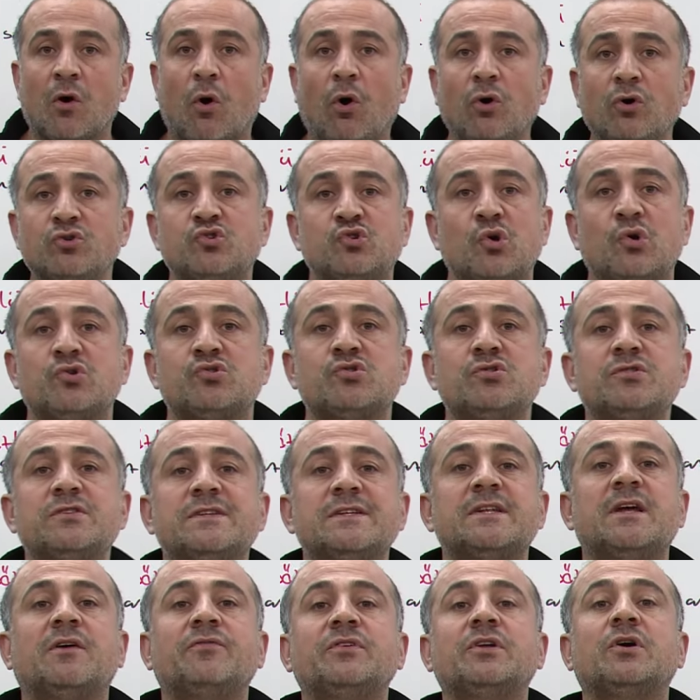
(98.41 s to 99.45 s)
o sözlü
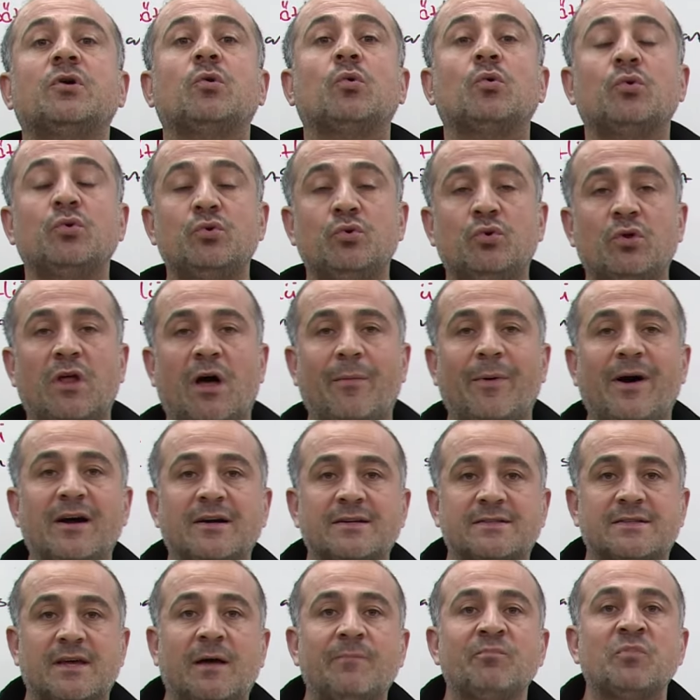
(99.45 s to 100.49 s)
sınavını
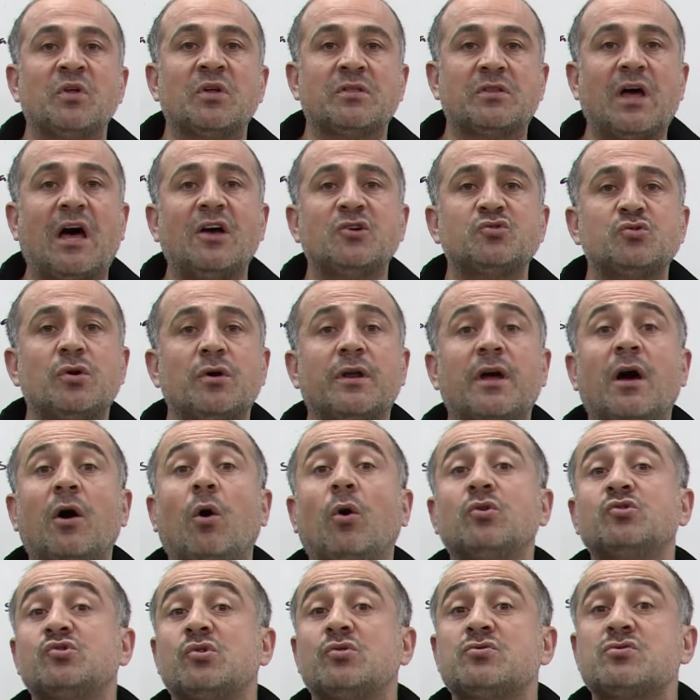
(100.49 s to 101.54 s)
uygulamak da, daha sonra
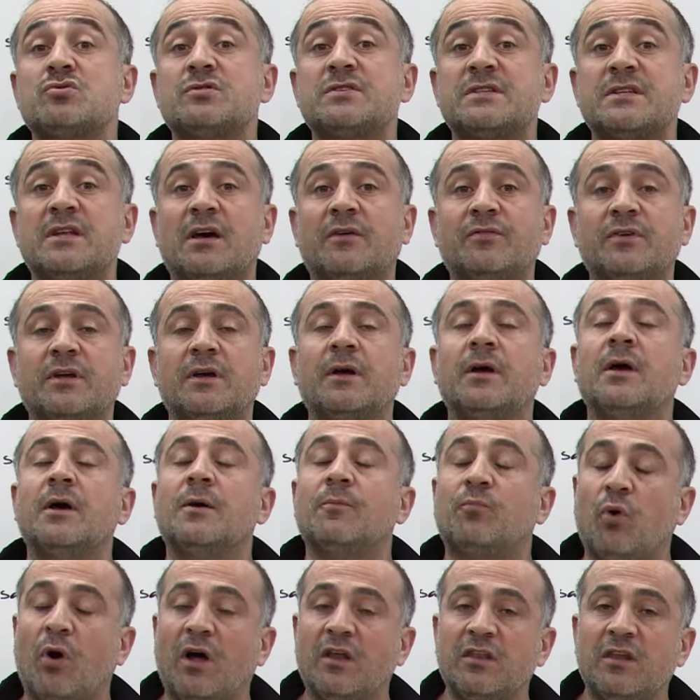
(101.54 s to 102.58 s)
o sözlü sınavını
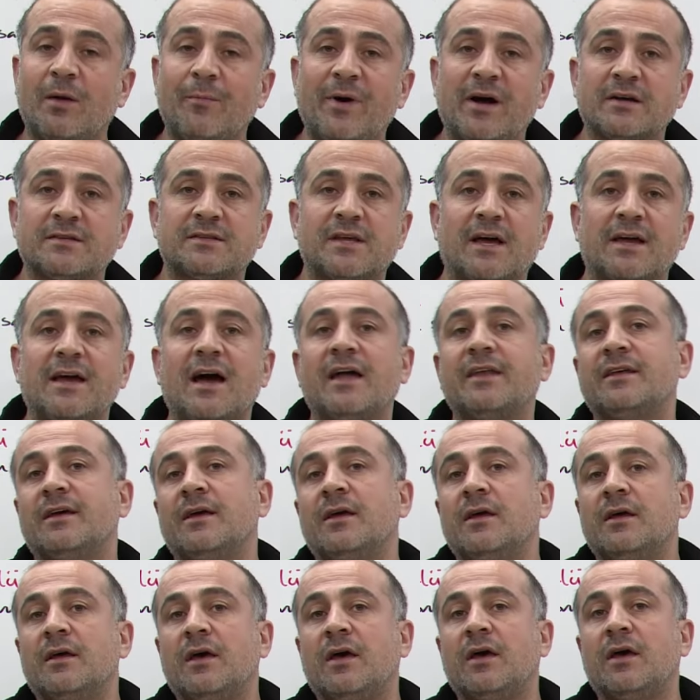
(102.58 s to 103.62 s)
puanlamak da yani
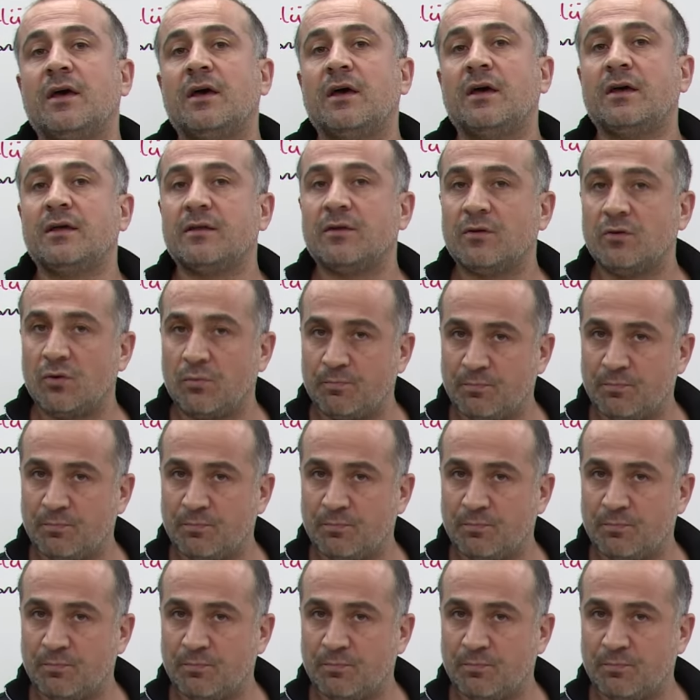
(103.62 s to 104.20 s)
e,